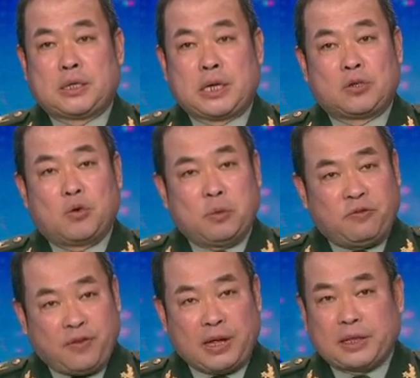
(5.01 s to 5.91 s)
但是我们
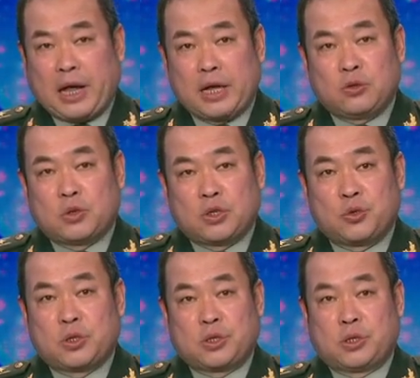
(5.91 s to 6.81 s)
反台独的
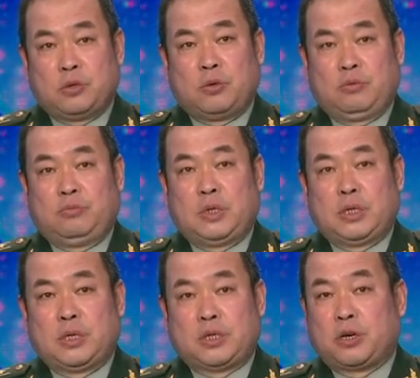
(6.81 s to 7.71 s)
军事行动
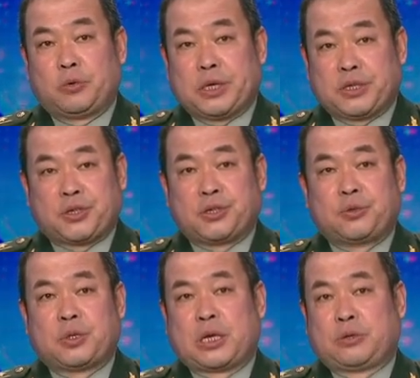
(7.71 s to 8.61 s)
将会持
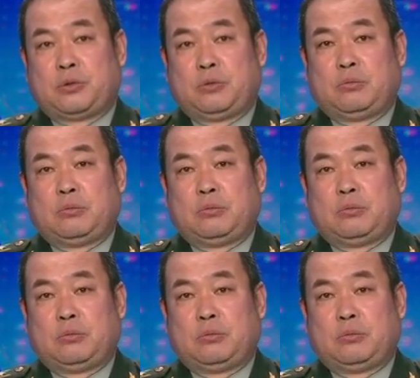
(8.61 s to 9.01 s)
续下去。